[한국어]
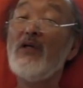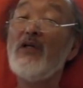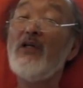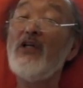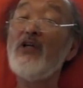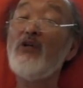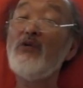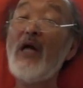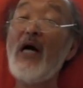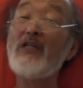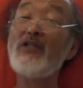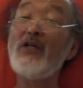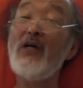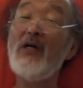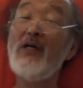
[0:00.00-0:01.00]
그리고
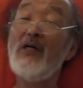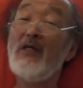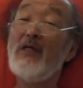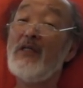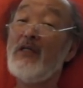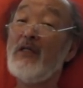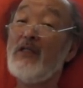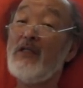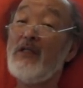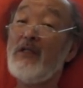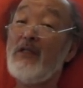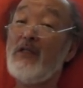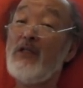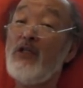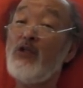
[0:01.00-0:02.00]
나서
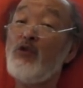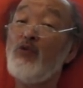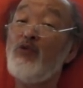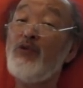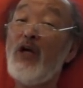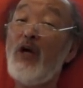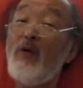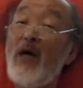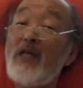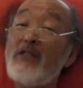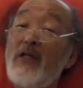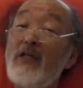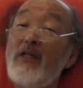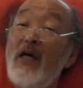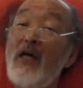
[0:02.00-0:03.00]
2주 후에
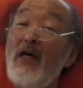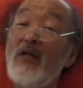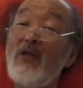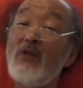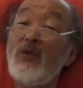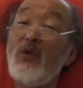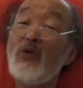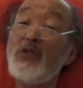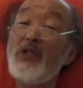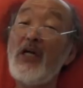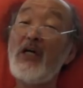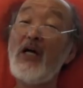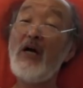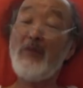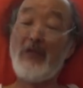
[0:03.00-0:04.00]
왔을 때
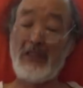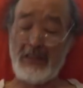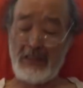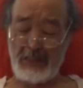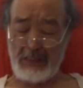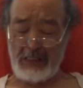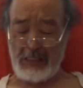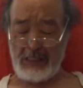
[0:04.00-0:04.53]
또체크하면이